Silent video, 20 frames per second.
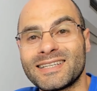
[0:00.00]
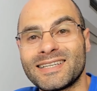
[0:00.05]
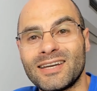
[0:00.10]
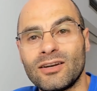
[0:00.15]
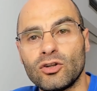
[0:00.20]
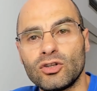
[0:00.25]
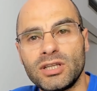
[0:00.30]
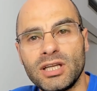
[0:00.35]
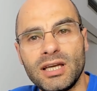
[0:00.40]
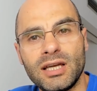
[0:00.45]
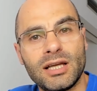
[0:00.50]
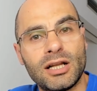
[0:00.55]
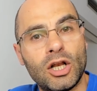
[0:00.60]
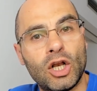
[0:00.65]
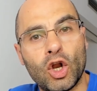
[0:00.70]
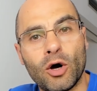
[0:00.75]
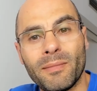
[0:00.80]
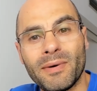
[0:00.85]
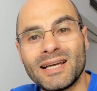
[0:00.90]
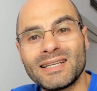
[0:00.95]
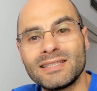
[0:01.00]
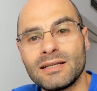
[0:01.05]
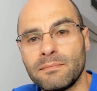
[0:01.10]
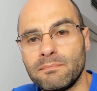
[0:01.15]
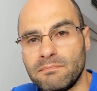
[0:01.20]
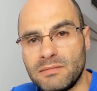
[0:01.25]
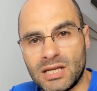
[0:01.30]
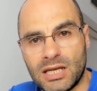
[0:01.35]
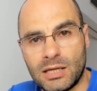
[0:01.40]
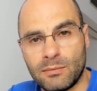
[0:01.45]
que se note lo más
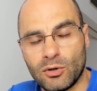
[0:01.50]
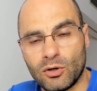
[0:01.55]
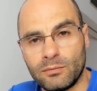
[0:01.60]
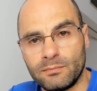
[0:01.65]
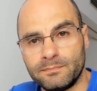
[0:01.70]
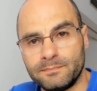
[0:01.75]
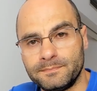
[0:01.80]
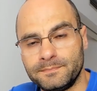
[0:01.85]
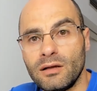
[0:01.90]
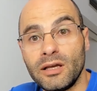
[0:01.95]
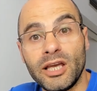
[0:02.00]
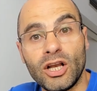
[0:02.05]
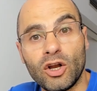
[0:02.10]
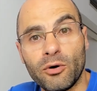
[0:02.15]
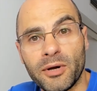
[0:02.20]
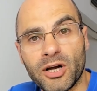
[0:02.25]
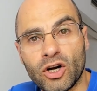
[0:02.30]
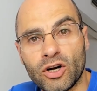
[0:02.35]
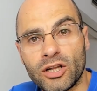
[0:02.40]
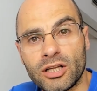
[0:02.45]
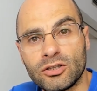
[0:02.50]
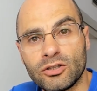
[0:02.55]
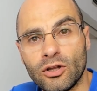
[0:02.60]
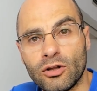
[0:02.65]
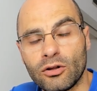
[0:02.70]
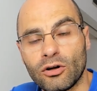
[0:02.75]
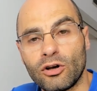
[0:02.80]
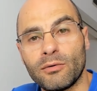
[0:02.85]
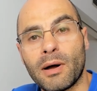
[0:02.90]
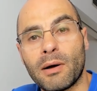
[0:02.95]
mínimo. Y lo mejor de
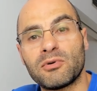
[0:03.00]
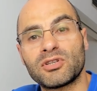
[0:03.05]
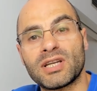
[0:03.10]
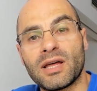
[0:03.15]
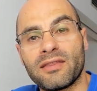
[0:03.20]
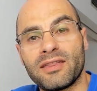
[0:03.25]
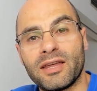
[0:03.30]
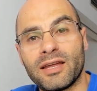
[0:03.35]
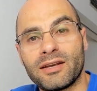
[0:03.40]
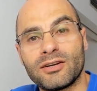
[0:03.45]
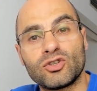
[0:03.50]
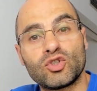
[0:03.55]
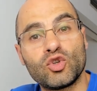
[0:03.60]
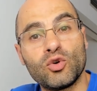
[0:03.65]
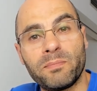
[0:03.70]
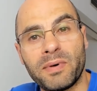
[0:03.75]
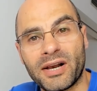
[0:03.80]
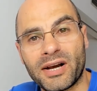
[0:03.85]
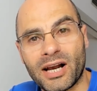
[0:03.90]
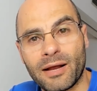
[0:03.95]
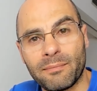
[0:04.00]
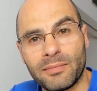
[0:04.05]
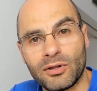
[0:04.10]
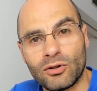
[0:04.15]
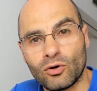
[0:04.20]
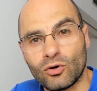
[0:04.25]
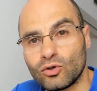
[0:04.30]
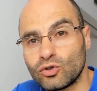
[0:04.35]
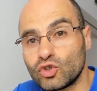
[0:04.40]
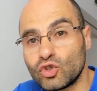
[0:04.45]
todo, lo vamos a hacer súper
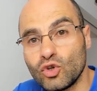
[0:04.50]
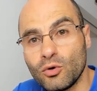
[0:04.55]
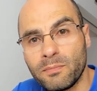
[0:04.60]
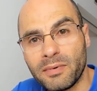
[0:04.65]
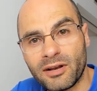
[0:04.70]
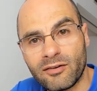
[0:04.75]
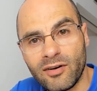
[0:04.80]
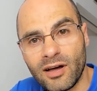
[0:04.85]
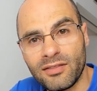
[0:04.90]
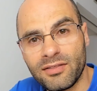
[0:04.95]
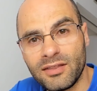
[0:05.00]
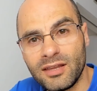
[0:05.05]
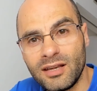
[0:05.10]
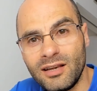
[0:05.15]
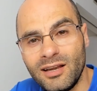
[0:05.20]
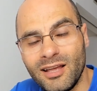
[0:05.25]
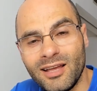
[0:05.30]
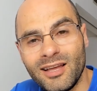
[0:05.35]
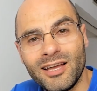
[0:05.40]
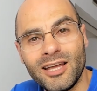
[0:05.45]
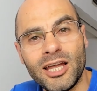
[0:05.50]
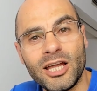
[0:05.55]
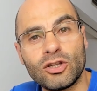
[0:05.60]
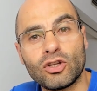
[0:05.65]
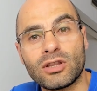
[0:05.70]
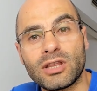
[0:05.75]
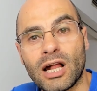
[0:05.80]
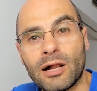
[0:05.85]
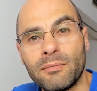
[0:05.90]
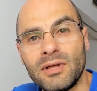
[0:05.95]
rápido, súper fácil y
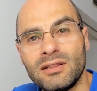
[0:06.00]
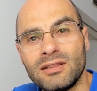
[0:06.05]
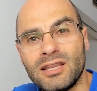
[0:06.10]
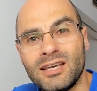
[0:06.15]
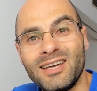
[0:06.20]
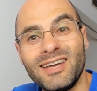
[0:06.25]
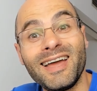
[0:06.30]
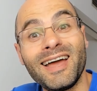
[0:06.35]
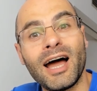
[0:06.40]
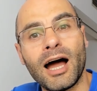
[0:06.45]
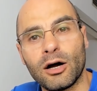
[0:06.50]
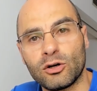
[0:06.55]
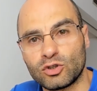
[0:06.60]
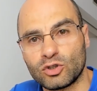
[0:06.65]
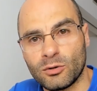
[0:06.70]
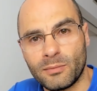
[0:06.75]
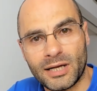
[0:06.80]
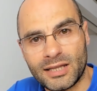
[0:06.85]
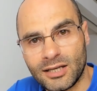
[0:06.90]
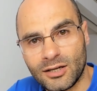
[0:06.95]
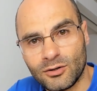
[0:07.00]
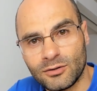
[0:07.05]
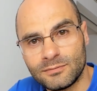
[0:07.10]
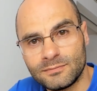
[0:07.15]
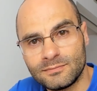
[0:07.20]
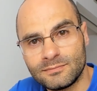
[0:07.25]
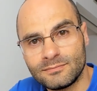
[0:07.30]
totalmente automático.